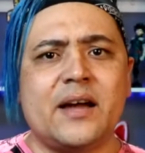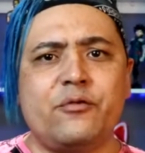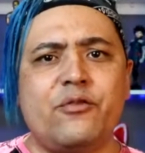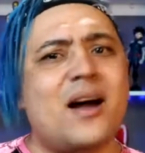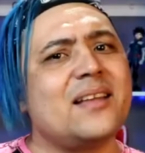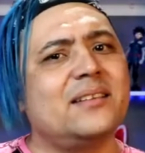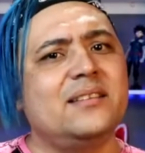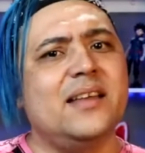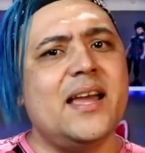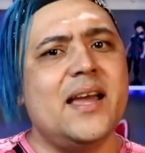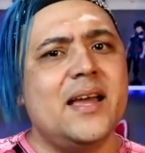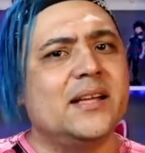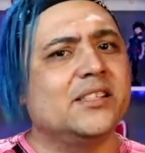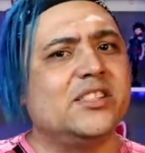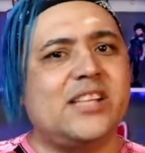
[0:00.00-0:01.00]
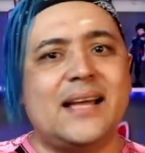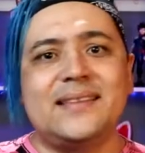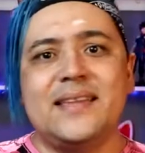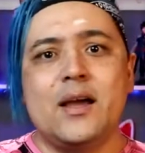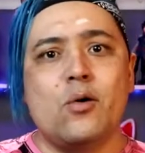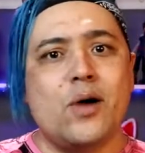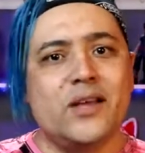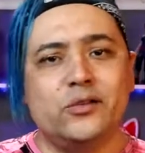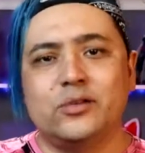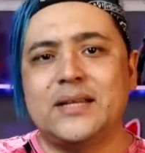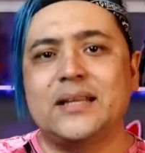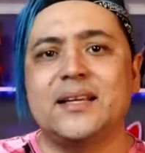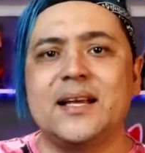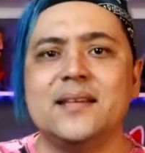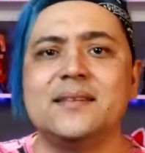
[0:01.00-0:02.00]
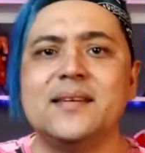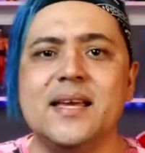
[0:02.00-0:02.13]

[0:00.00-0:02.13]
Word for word: a fazer, já deu o resultado que eles